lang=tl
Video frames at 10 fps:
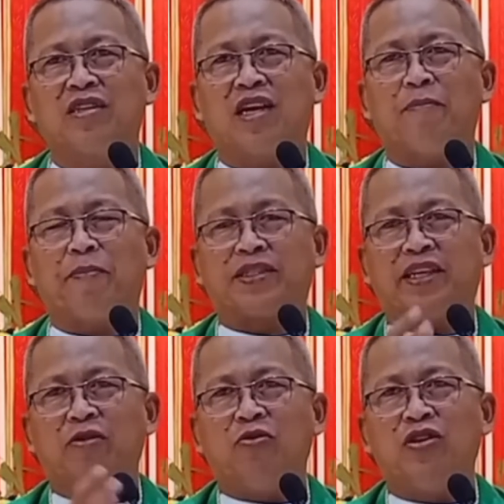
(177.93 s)
nga
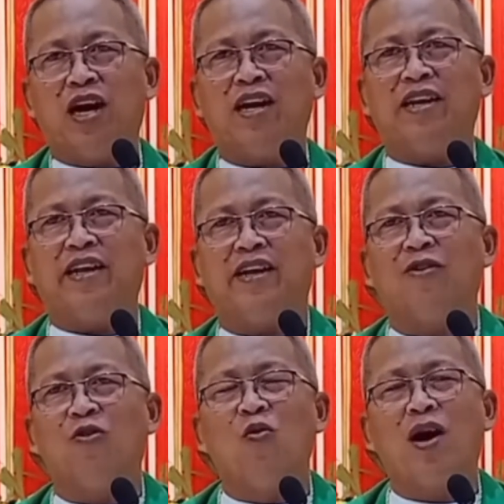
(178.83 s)
gipasiunhan ni
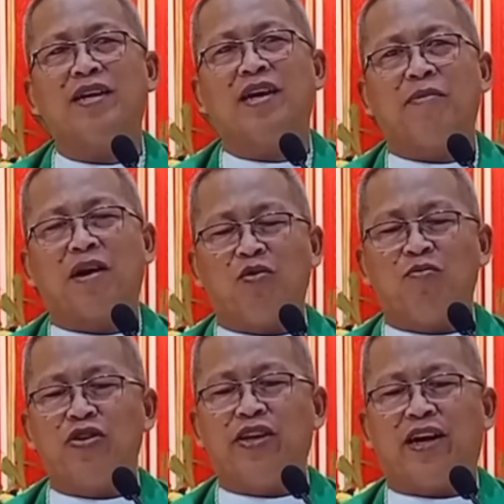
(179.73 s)
Juan nga
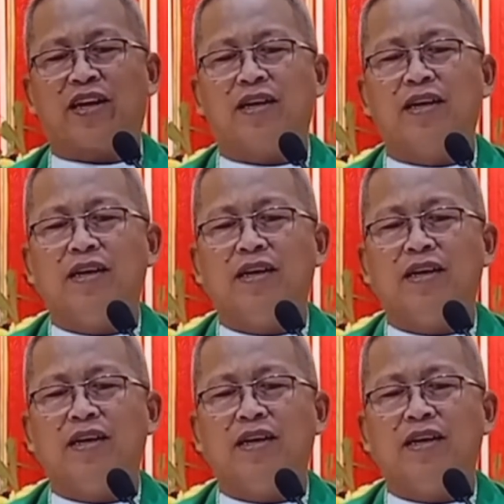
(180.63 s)
magbubunyag